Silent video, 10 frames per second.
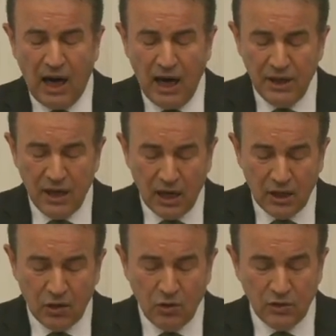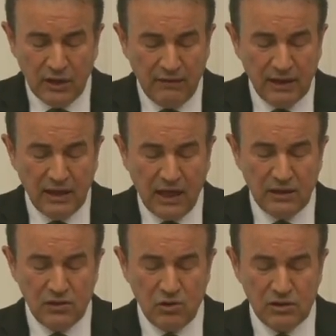aynı hakka konu devre
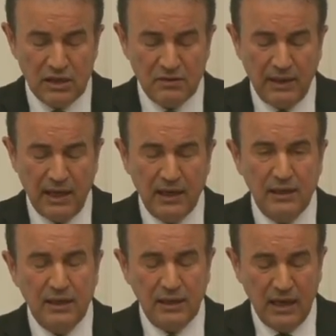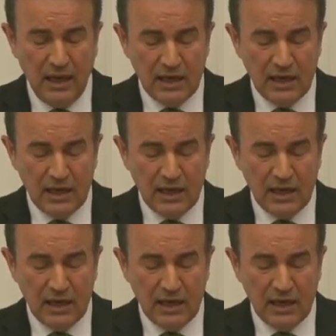tatil sözleşmelerinin